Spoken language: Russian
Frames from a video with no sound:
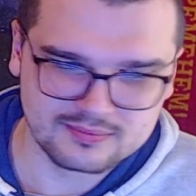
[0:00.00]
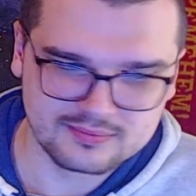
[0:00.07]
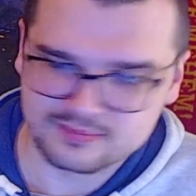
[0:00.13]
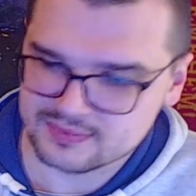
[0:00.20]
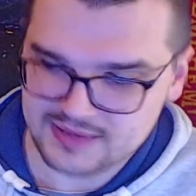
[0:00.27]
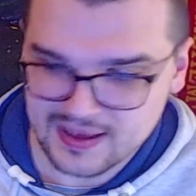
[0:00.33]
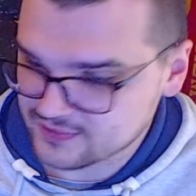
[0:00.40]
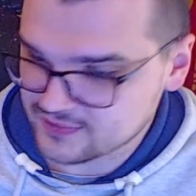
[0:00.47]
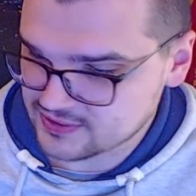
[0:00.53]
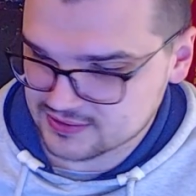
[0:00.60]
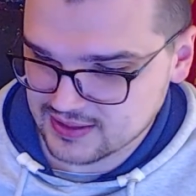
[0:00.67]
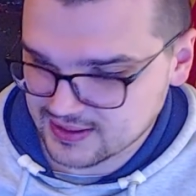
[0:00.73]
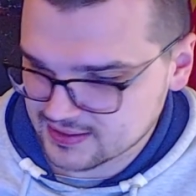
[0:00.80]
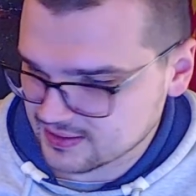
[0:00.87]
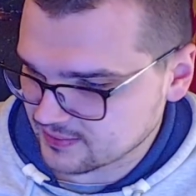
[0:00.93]
я
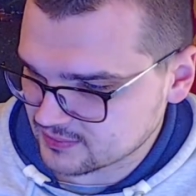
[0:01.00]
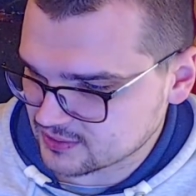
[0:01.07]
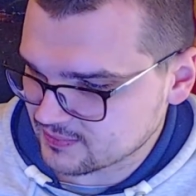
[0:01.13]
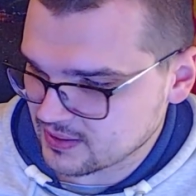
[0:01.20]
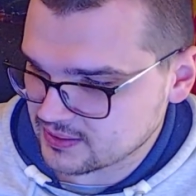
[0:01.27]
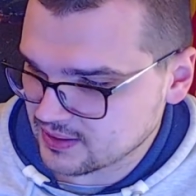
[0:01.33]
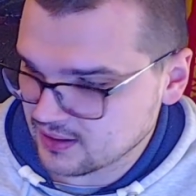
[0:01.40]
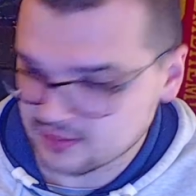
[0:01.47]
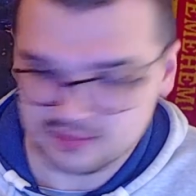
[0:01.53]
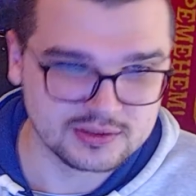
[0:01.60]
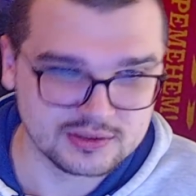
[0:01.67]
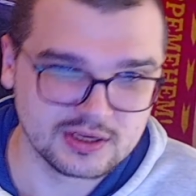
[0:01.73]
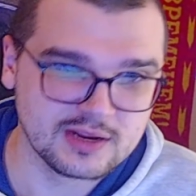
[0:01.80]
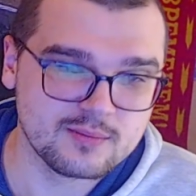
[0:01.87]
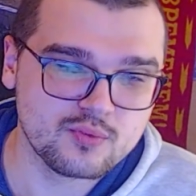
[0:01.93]
всегда там смотрел
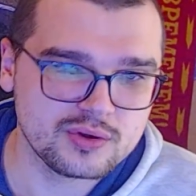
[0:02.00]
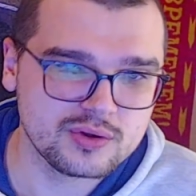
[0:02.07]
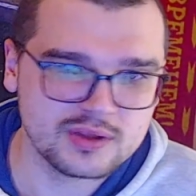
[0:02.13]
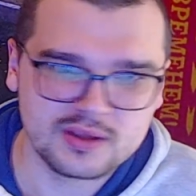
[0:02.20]
церемонии,